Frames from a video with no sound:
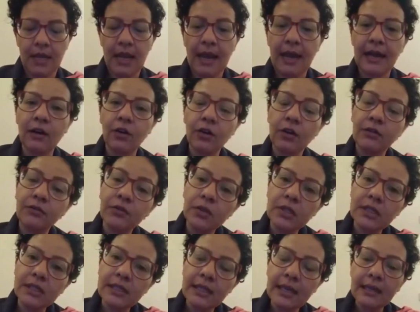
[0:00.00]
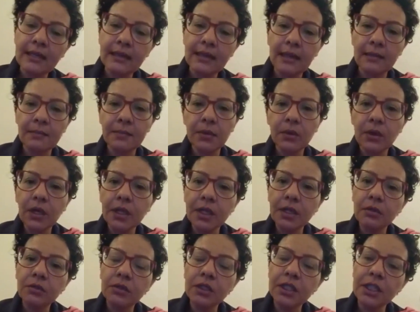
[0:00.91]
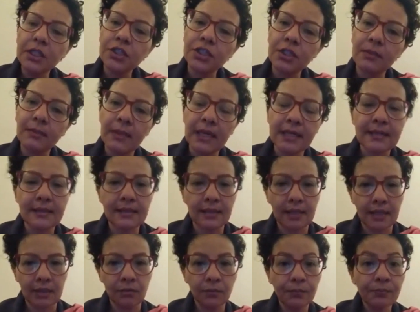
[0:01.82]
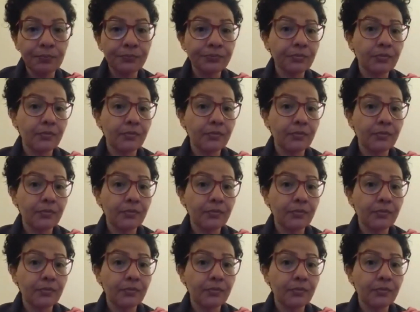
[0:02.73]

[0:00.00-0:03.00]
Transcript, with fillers: Agora, você que tem político de estimação,